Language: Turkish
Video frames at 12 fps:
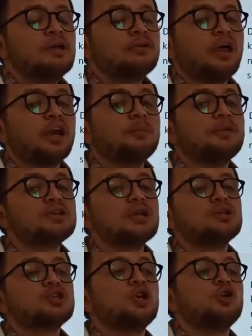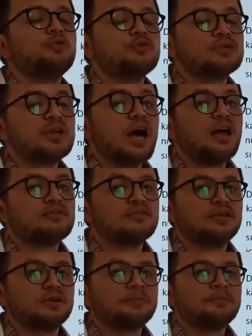Tarımda çalışan nüfussa
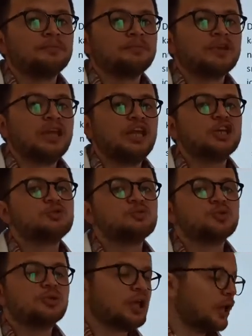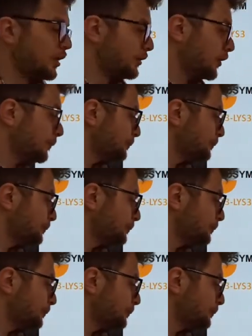azdır. Gelişmiş ülkelerde.